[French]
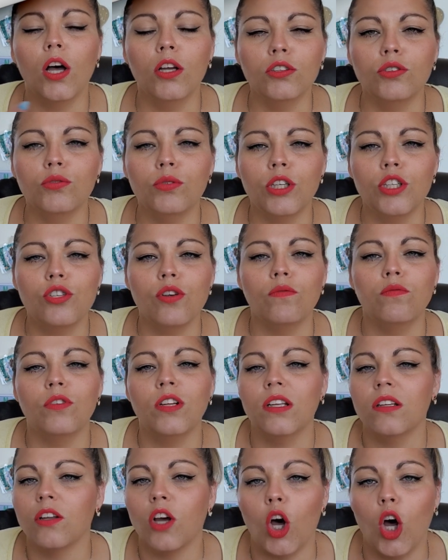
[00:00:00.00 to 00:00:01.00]
Ensuite, je
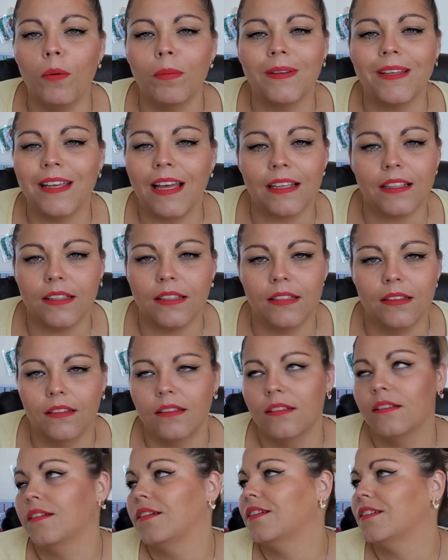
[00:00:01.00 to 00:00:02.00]
voulais une robe
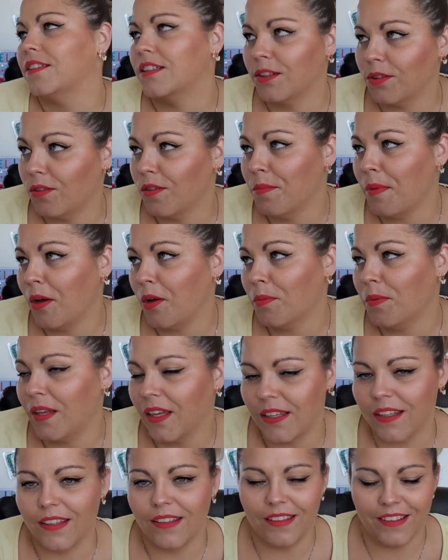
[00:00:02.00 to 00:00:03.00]
kaki. J'ai trouvé ma robe
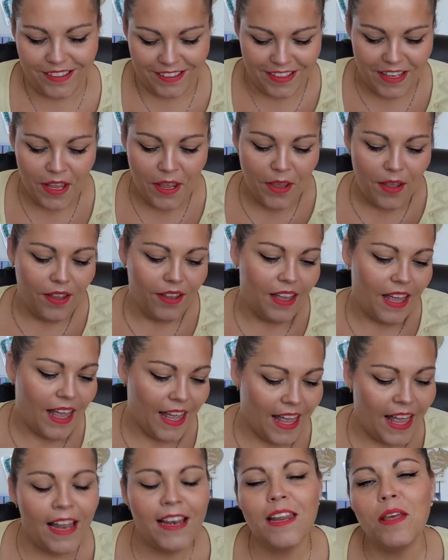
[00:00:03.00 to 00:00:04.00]
kaki.
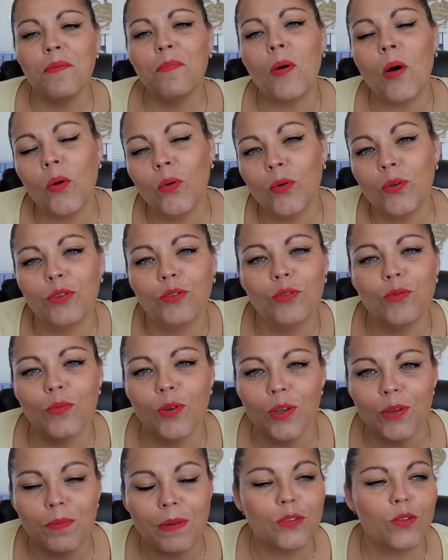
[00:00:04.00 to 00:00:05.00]
Elle n'est pas au goût de tout le
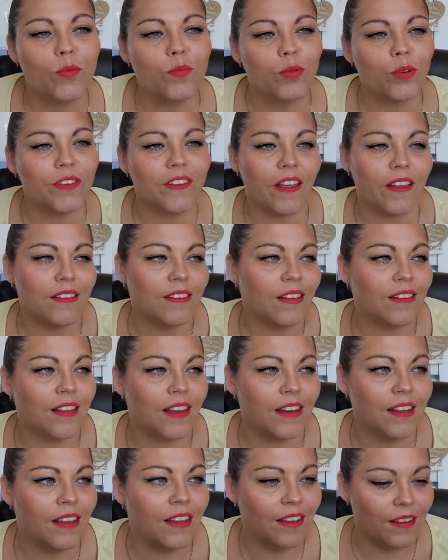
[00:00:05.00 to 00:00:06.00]
monde parce que pour
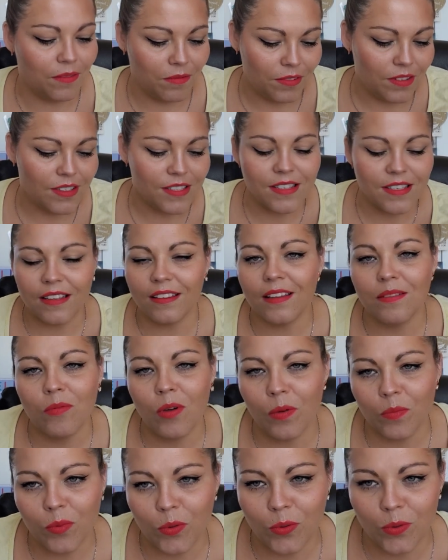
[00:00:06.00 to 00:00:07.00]
certaines, elle est
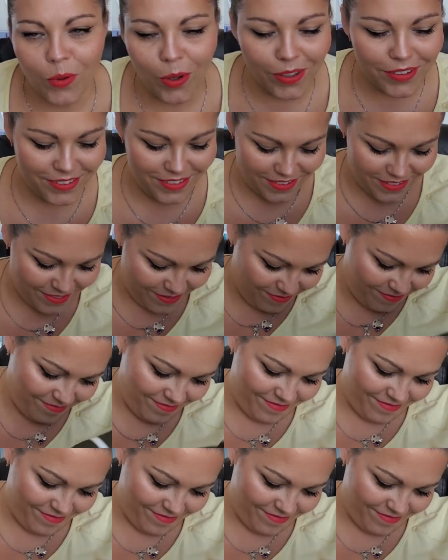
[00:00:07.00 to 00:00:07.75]
certainement un peu courte.